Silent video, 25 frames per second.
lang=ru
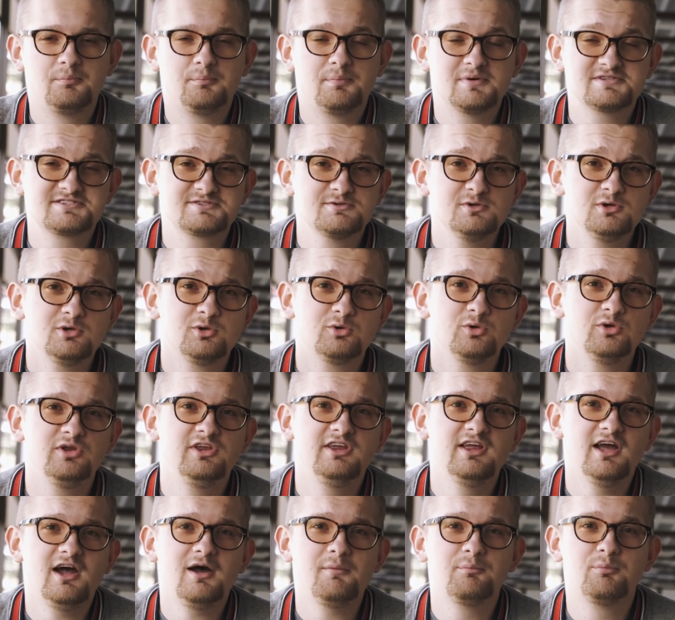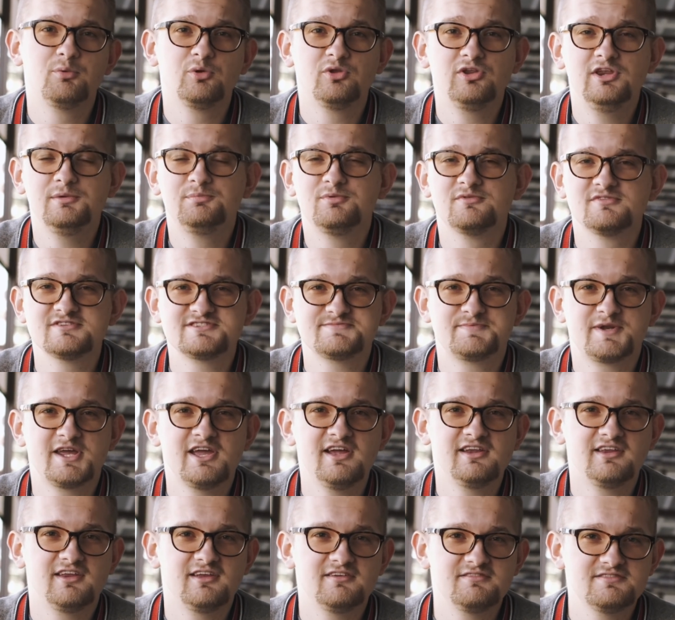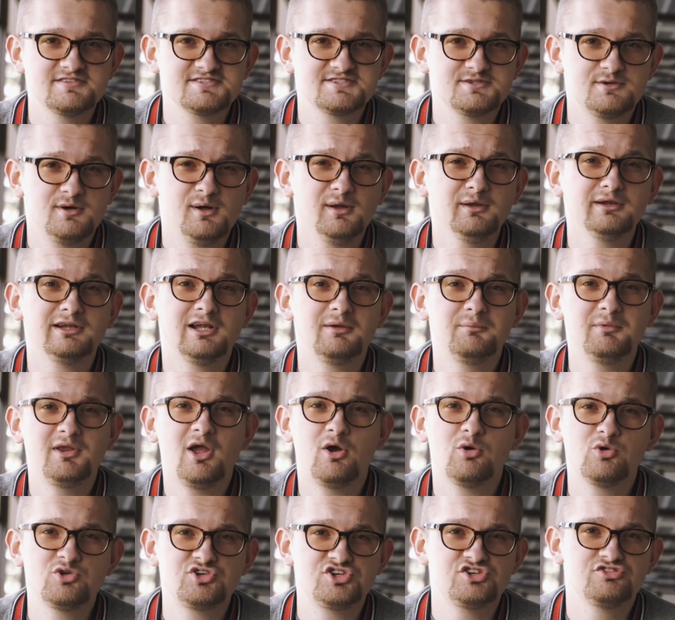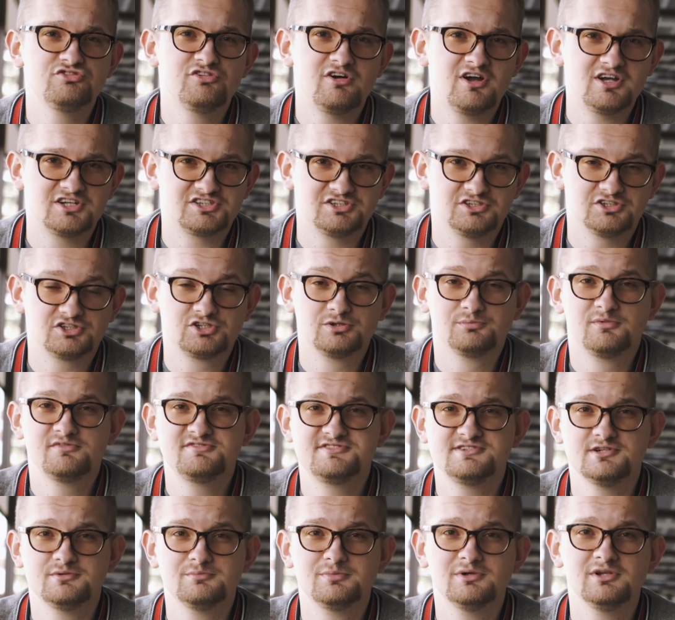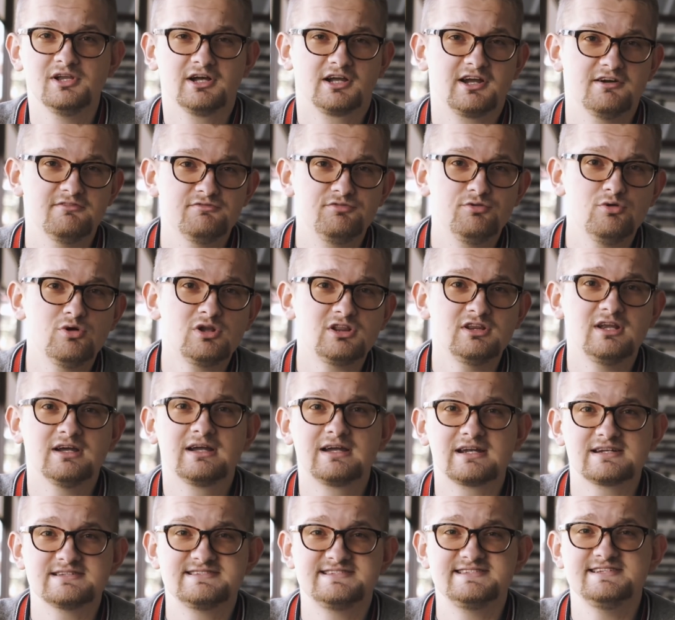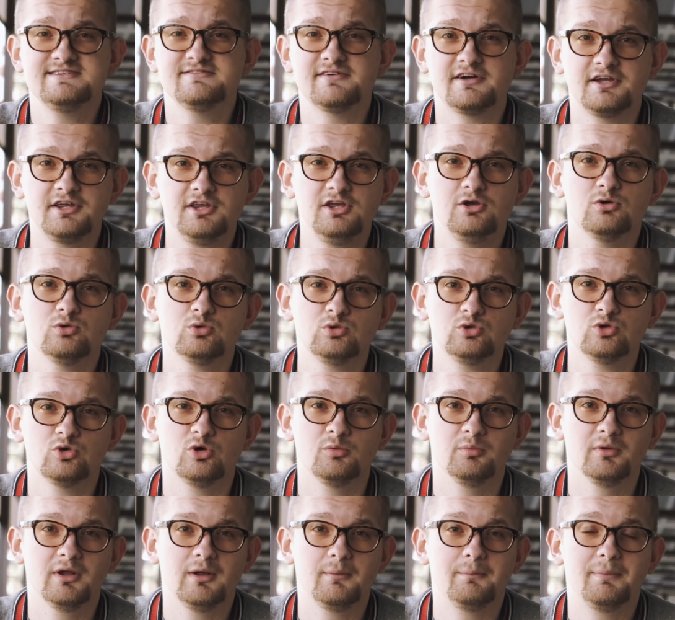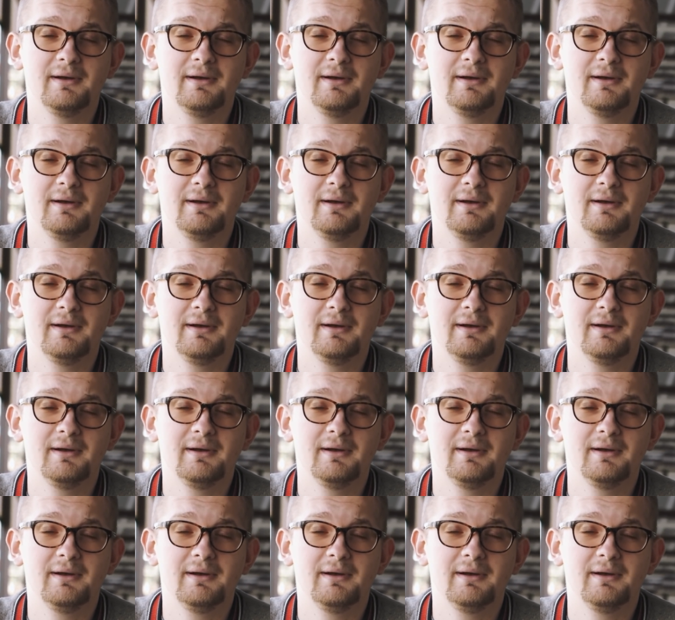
Поскольку я по типу восприятия визуал, для меня очень важно, чтобы все было комфортно, красиво и удобно.